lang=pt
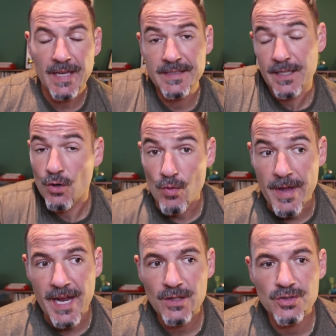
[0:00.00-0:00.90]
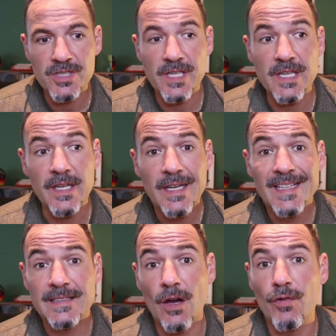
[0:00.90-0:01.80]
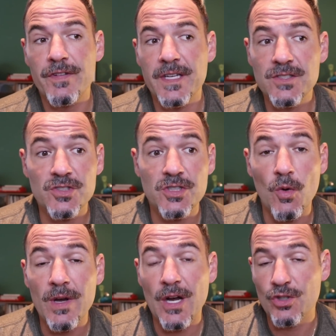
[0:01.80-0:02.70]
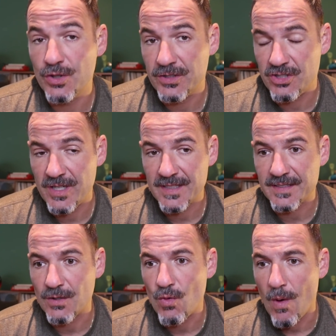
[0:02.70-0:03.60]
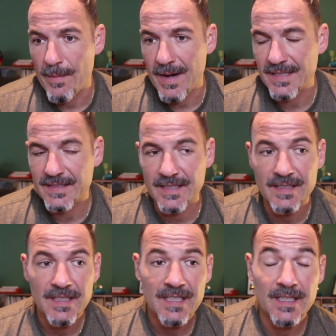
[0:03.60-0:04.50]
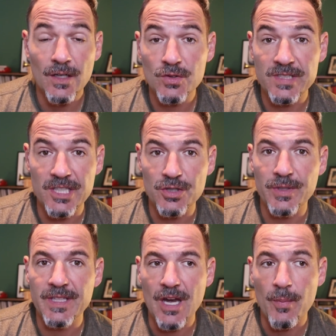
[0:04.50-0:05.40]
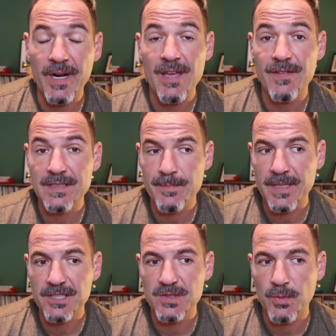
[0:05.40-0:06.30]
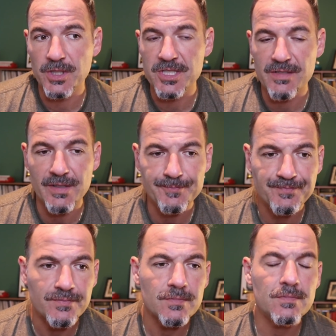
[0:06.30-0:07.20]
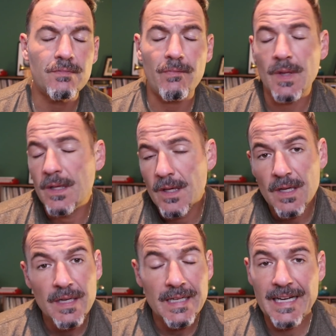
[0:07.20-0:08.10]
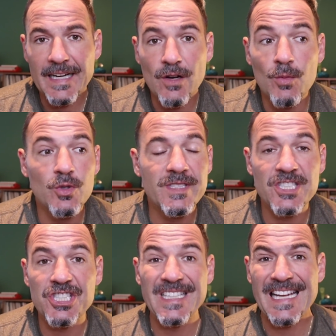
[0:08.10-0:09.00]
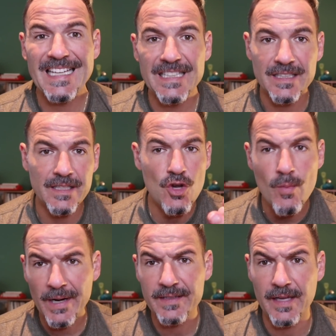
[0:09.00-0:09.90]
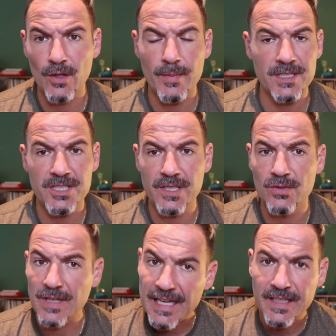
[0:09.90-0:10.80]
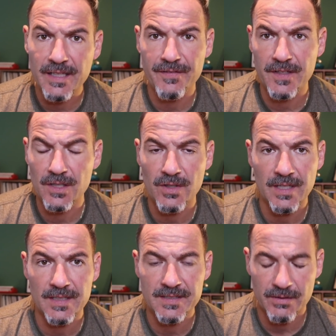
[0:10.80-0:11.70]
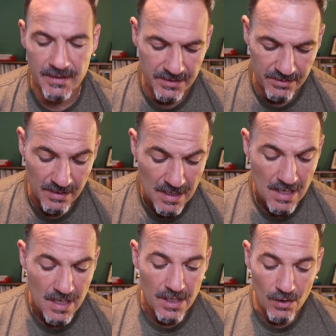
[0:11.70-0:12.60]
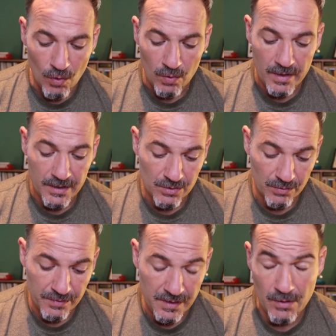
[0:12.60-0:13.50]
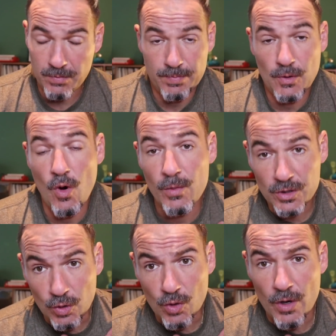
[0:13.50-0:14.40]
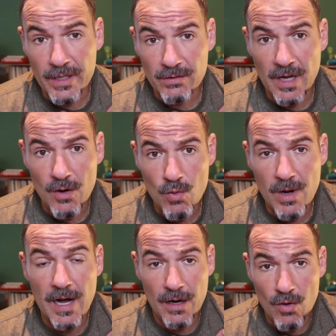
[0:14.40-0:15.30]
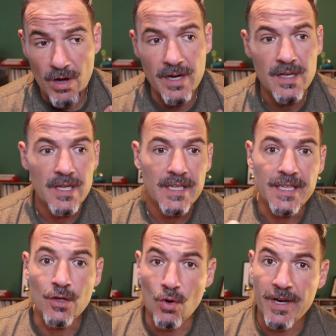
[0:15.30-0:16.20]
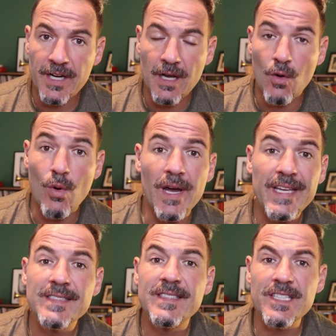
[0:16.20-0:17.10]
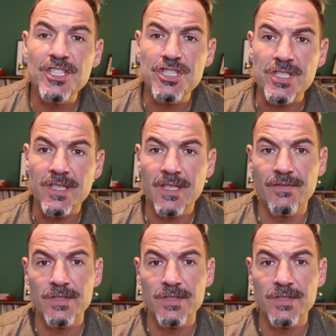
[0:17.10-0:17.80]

esse argumento de que talvez o seu grau de oxigenação com a máscara não seja o ideal para quem faz a prática esportiva. Cara, como não existe nada, nenhum martelo batido, nada definido em relação a isso, eu resolvi, eu como eu estou correndo na rua agora, e correr na rua exige que